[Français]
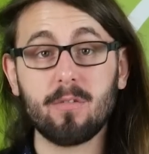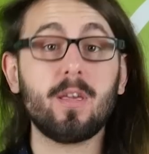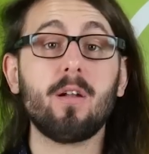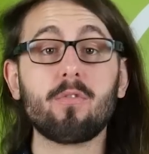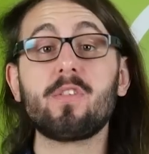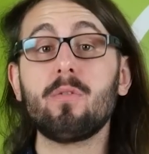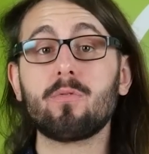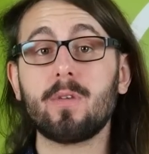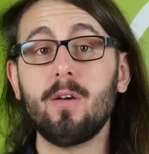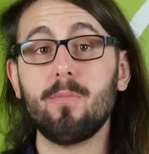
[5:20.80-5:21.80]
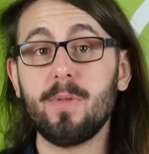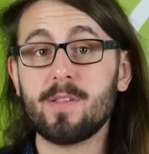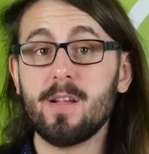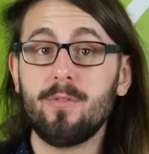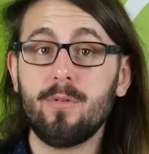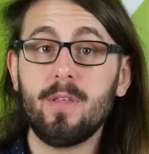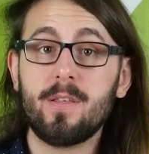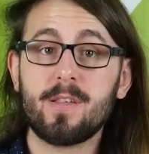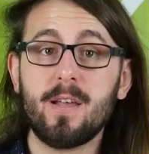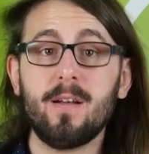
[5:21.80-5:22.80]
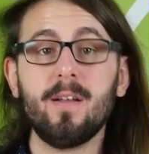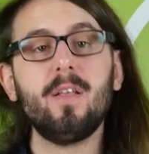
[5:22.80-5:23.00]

euh, qu'a lancé en tout cas le Pixel 2 XL